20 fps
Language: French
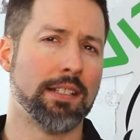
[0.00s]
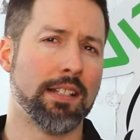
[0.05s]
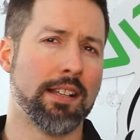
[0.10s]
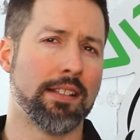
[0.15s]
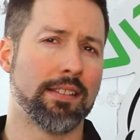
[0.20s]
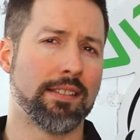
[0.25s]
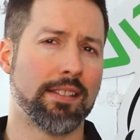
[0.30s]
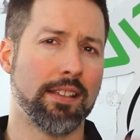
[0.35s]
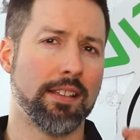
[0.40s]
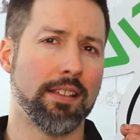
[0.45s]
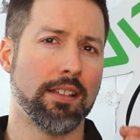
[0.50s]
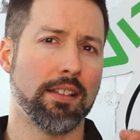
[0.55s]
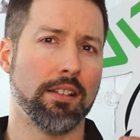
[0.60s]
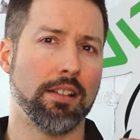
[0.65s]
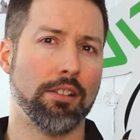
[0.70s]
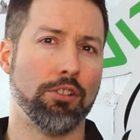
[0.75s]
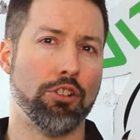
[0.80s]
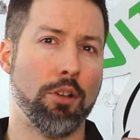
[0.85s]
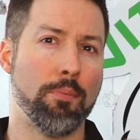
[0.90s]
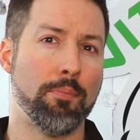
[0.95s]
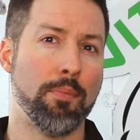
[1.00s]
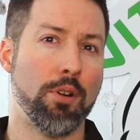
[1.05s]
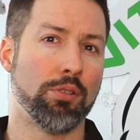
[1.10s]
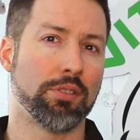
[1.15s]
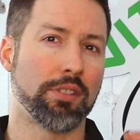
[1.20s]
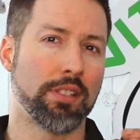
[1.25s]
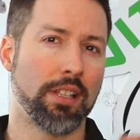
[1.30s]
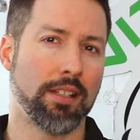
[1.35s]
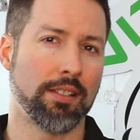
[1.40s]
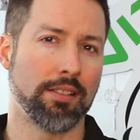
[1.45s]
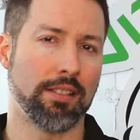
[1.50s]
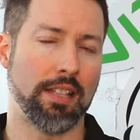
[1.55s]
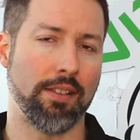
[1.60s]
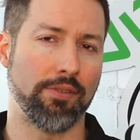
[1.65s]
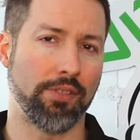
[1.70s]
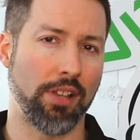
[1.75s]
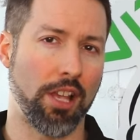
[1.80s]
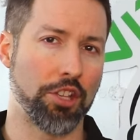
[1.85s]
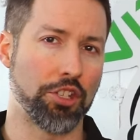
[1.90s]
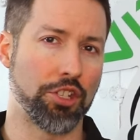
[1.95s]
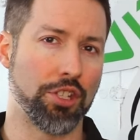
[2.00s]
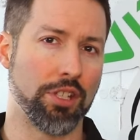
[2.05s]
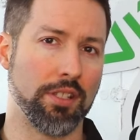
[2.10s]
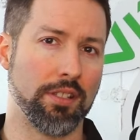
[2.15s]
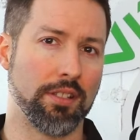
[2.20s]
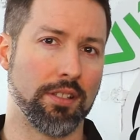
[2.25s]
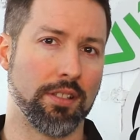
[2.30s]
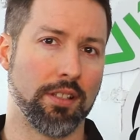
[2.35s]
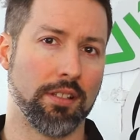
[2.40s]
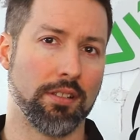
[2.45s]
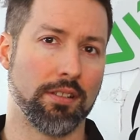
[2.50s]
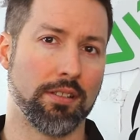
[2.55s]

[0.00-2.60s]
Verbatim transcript: c'est le montant de la franchise.